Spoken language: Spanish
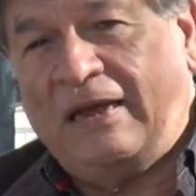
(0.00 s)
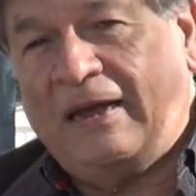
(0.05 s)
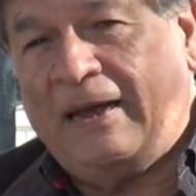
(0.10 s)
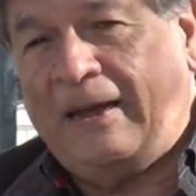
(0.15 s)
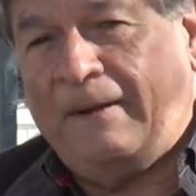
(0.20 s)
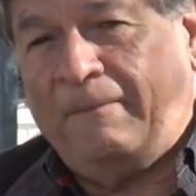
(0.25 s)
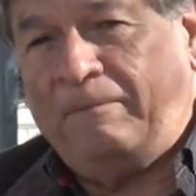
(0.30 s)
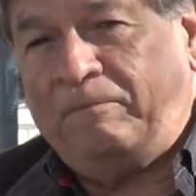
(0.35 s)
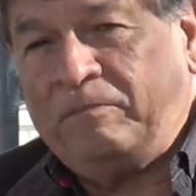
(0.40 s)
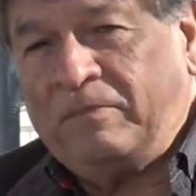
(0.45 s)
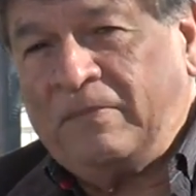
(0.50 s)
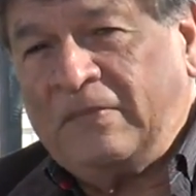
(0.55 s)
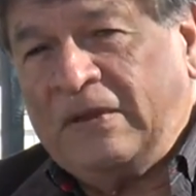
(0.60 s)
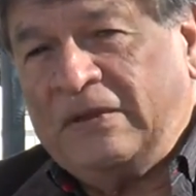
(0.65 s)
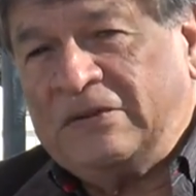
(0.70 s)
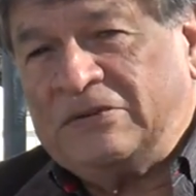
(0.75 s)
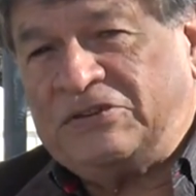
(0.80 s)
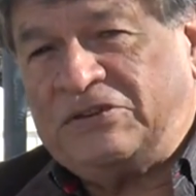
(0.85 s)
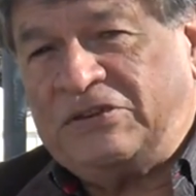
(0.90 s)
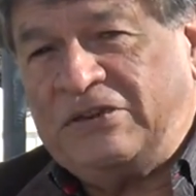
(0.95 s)
Eh,
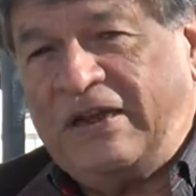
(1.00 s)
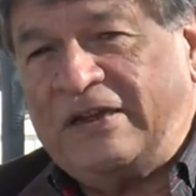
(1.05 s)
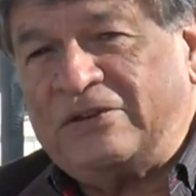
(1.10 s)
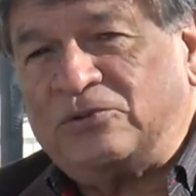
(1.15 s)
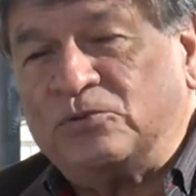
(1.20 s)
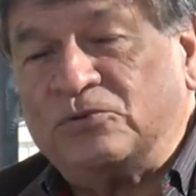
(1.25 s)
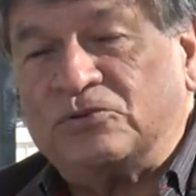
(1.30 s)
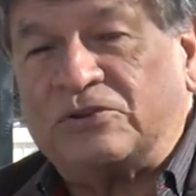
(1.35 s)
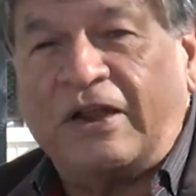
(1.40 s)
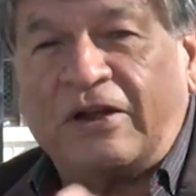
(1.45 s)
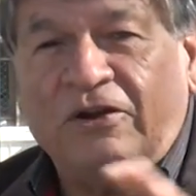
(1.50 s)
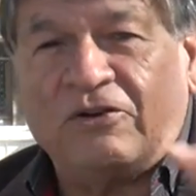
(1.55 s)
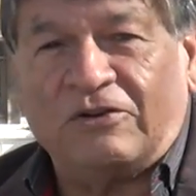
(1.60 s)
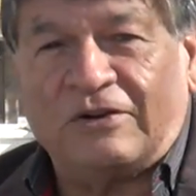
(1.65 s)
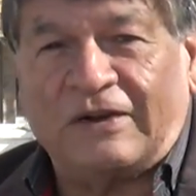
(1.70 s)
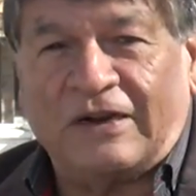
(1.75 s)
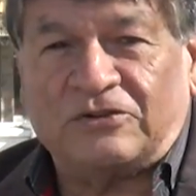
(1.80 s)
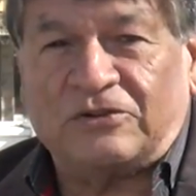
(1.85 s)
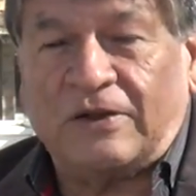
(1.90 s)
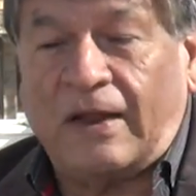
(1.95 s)
si es un
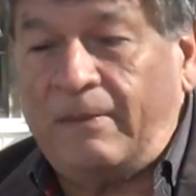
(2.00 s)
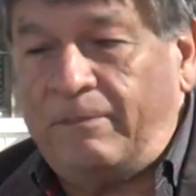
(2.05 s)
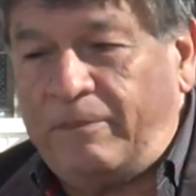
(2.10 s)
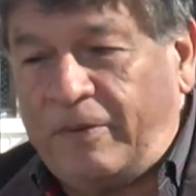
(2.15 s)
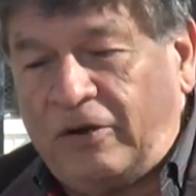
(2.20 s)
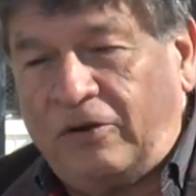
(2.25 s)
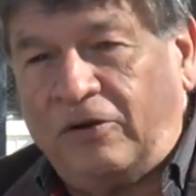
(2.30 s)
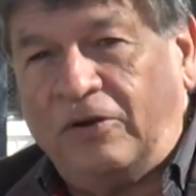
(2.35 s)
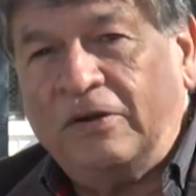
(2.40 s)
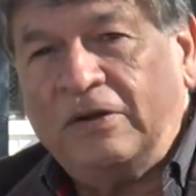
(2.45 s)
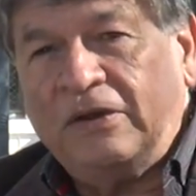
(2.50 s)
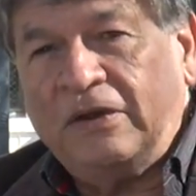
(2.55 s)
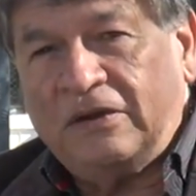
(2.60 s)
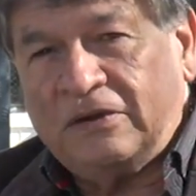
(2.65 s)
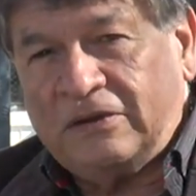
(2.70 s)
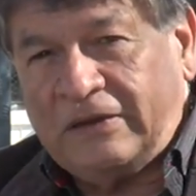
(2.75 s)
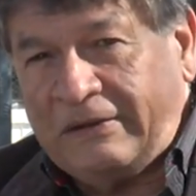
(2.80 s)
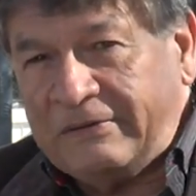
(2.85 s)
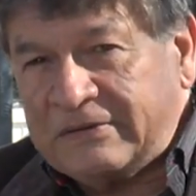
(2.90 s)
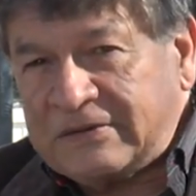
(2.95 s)
récord nacional, pero
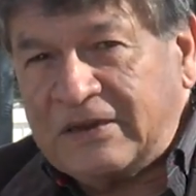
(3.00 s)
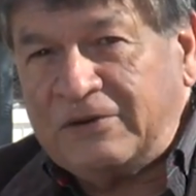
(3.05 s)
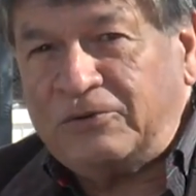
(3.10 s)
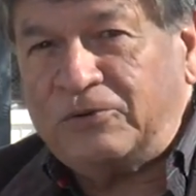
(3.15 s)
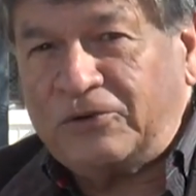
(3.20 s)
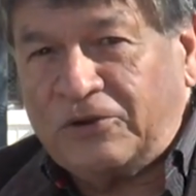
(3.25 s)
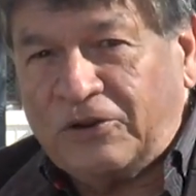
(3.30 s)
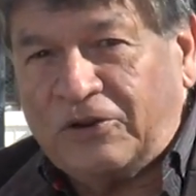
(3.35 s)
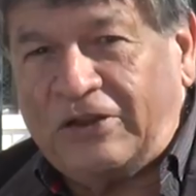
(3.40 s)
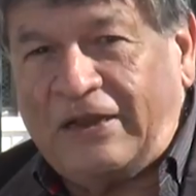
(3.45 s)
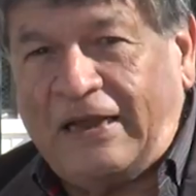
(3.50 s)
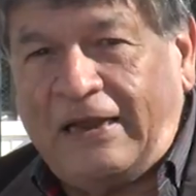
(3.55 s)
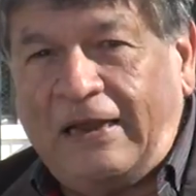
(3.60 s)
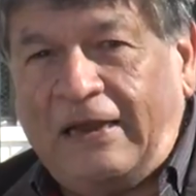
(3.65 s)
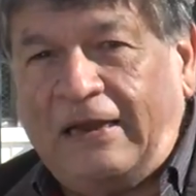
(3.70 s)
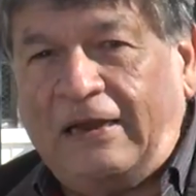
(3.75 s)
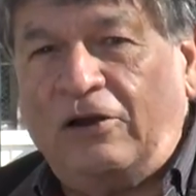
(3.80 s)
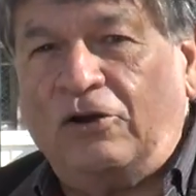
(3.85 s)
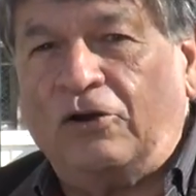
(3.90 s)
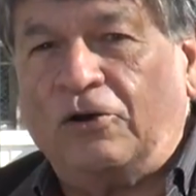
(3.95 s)
debe ser uno
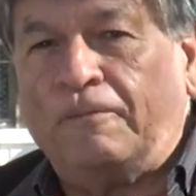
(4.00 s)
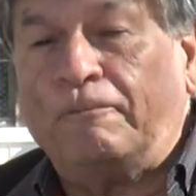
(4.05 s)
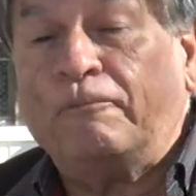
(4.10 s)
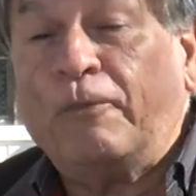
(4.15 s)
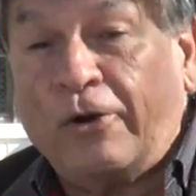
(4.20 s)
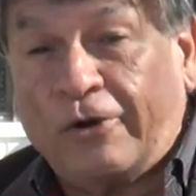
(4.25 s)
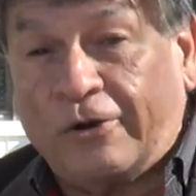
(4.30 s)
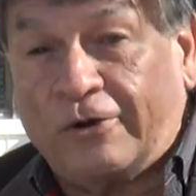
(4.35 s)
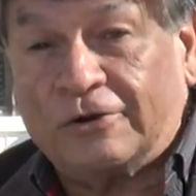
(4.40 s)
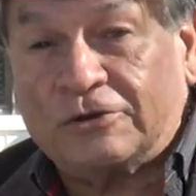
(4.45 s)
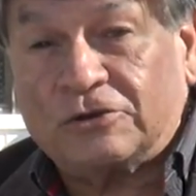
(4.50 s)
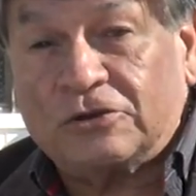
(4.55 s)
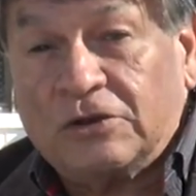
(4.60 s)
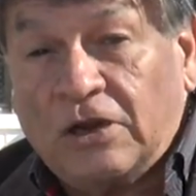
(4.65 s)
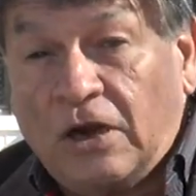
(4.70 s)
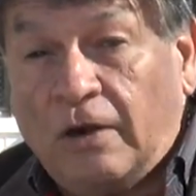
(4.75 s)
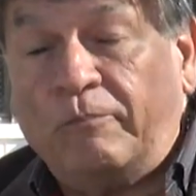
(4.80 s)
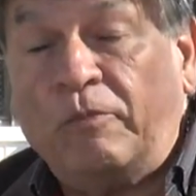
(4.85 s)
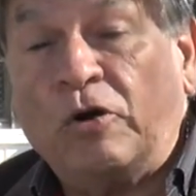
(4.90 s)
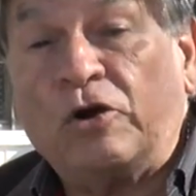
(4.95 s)
de los pocos,
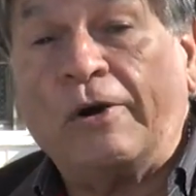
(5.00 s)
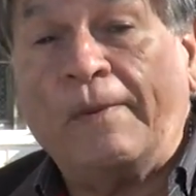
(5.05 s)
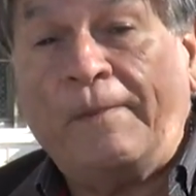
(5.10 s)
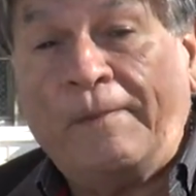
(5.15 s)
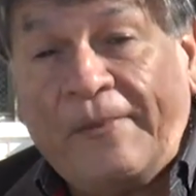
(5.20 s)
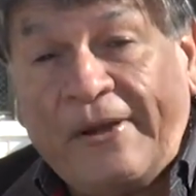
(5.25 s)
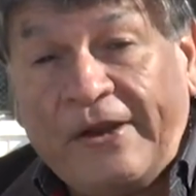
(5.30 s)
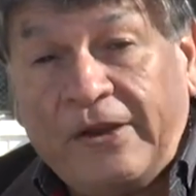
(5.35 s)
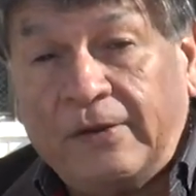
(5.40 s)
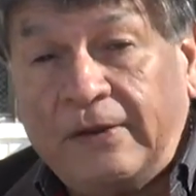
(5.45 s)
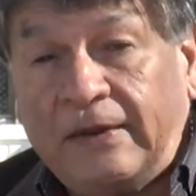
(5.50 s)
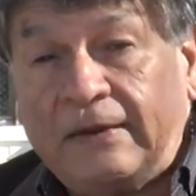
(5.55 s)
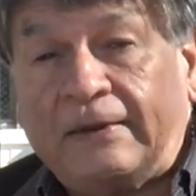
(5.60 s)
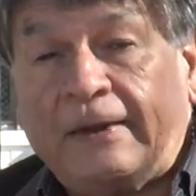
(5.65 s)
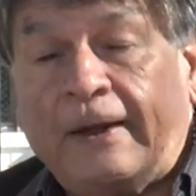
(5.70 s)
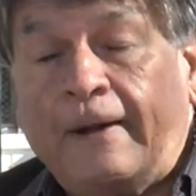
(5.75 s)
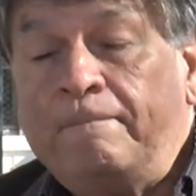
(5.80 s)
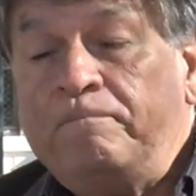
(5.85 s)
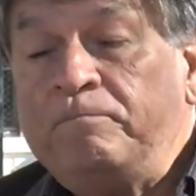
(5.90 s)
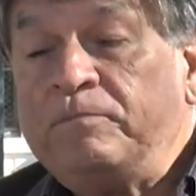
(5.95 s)
de los pocos
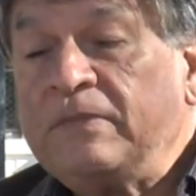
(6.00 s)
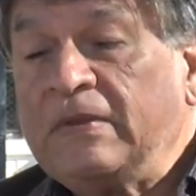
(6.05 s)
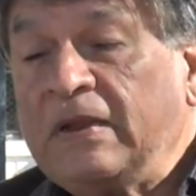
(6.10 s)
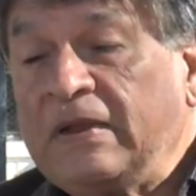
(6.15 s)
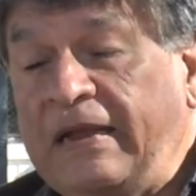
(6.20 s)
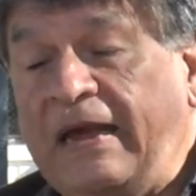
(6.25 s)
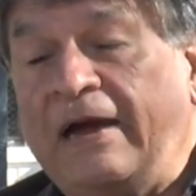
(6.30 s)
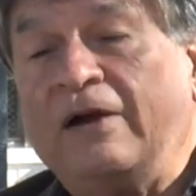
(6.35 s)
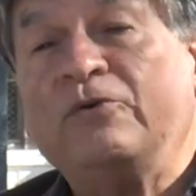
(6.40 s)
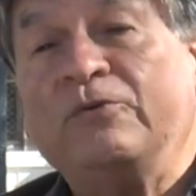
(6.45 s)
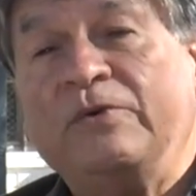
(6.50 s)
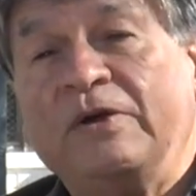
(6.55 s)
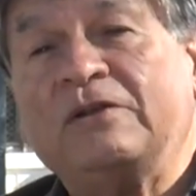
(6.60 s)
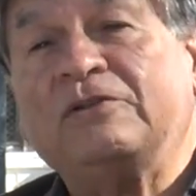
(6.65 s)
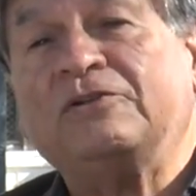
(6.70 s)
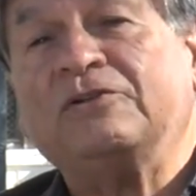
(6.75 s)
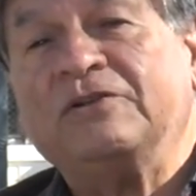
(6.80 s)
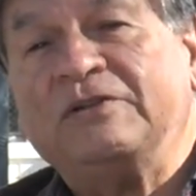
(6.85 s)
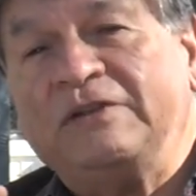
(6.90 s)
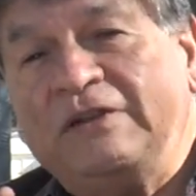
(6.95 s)
periodistas que ha
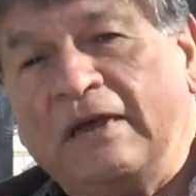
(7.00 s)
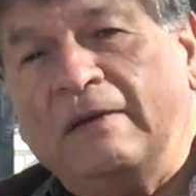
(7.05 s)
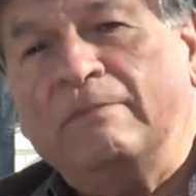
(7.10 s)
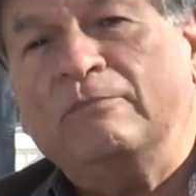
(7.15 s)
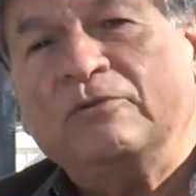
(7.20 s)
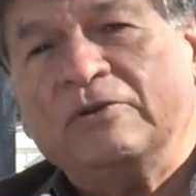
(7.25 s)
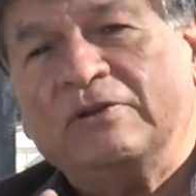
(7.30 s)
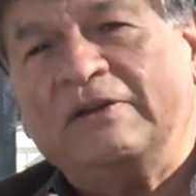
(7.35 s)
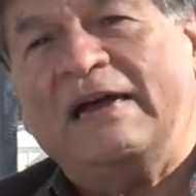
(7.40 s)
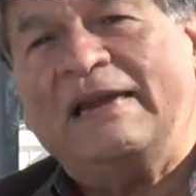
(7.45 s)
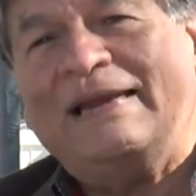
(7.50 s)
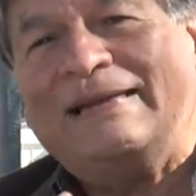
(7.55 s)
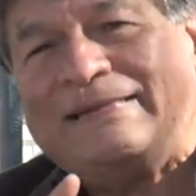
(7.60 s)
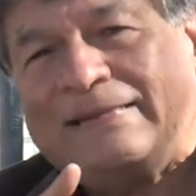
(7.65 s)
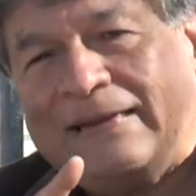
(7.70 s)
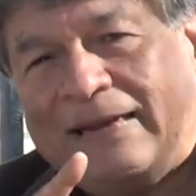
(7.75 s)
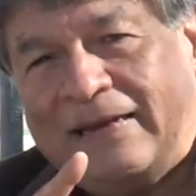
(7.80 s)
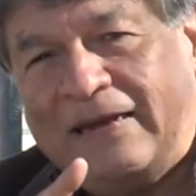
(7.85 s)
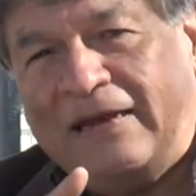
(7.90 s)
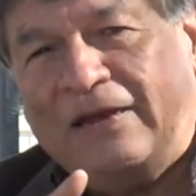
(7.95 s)
cubierto 10 mundiales
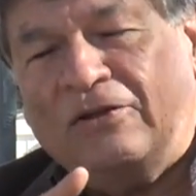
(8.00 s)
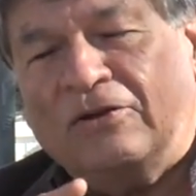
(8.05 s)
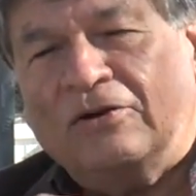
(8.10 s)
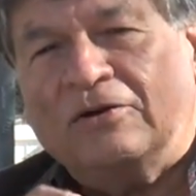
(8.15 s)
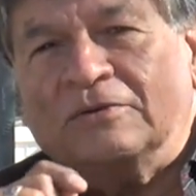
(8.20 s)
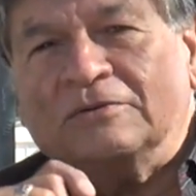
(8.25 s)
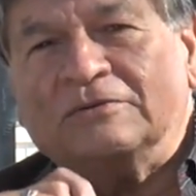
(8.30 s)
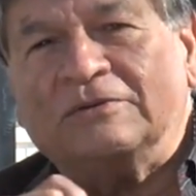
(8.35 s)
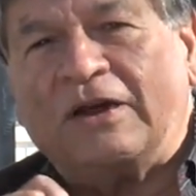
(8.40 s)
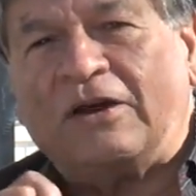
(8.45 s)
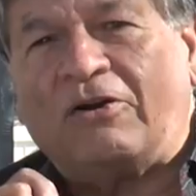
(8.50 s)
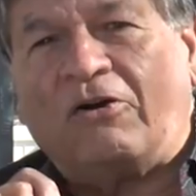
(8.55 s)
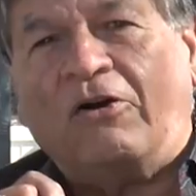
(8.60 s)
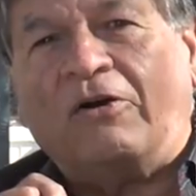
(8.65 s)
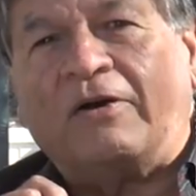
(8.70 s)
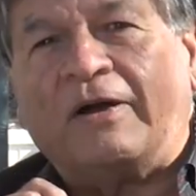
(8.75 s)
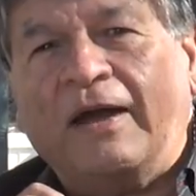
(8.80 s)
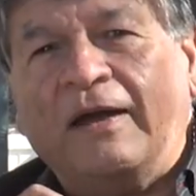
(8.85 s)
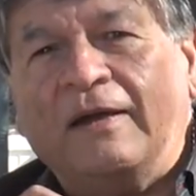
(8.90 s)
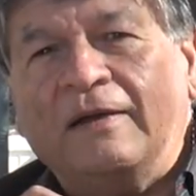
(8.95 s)
seguidos de
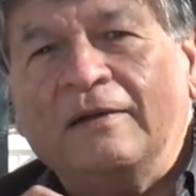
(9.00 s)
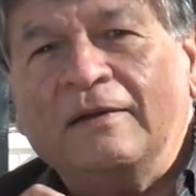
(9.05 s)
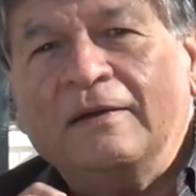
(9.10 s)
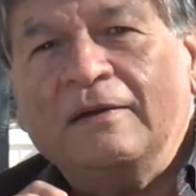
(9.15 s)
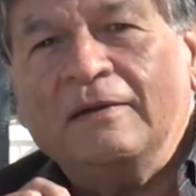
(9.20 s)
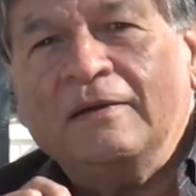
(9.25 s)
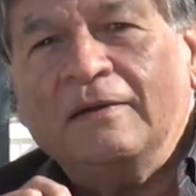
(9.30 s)
hockey.